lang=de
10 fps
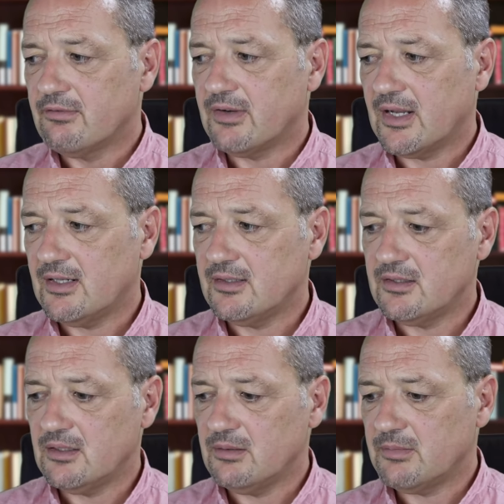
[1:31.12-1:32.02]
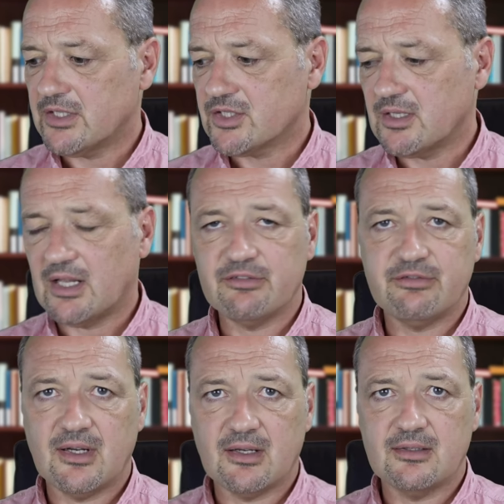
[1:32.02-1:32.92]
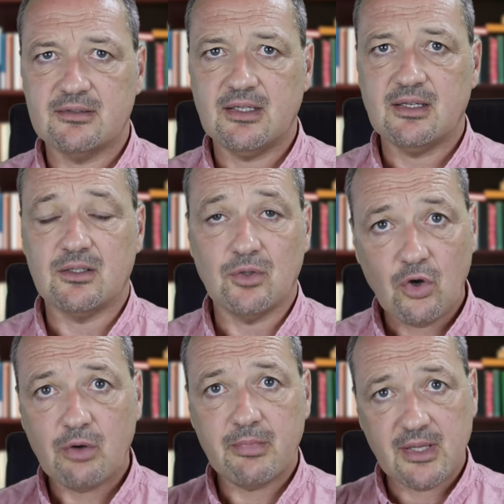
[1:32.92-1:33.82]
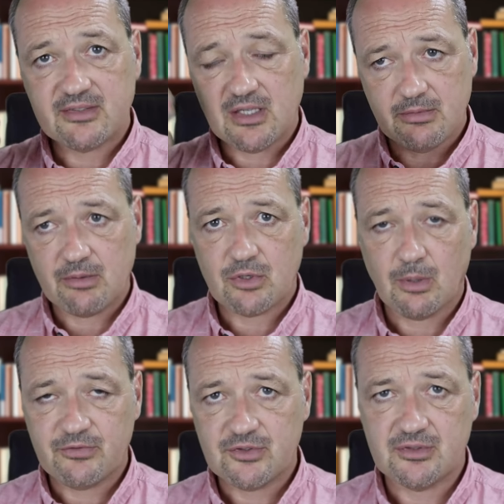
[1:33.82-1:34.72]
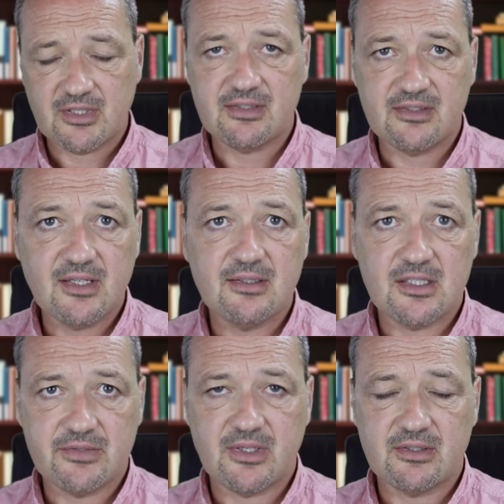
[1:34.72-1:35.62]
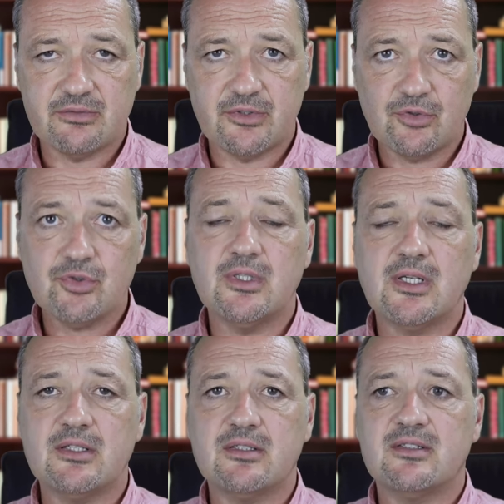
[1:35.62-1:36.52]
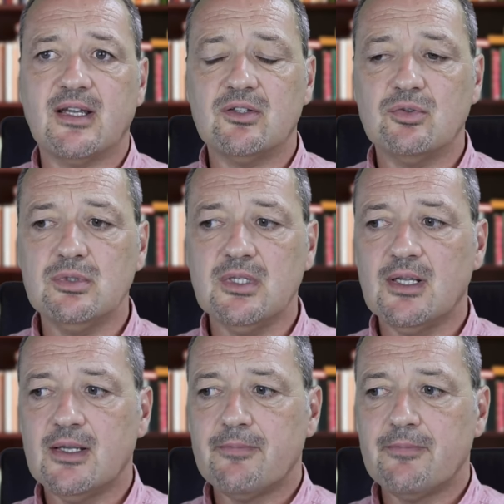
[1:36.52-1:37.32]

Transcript: weil die Menschen anfangen, sich noch mehr selber im Kopf zu zensieren, als wir das sowieso schon die ganze Zeit tun.